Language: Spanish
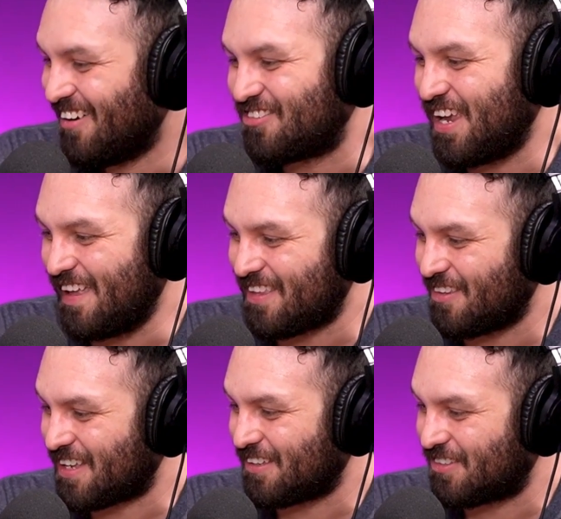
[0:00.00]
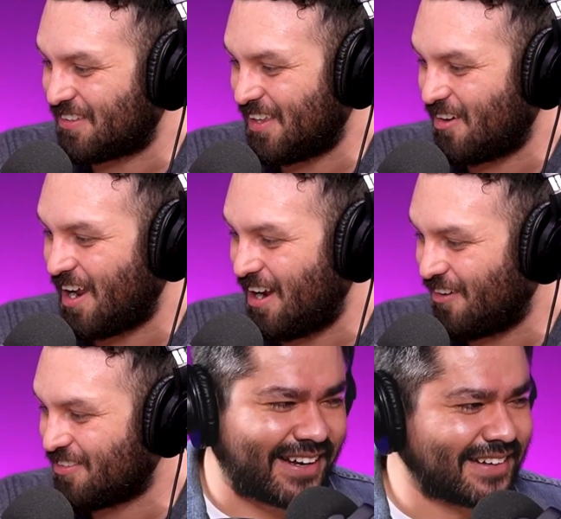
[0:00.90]
Los siguientes dos casos sucedieron el
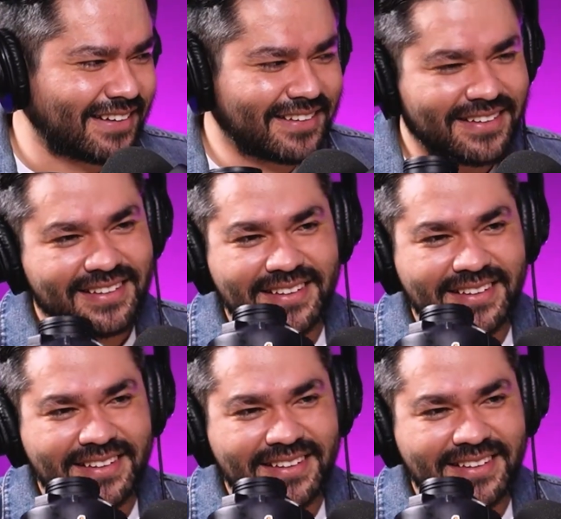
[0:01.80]
11 y 12 de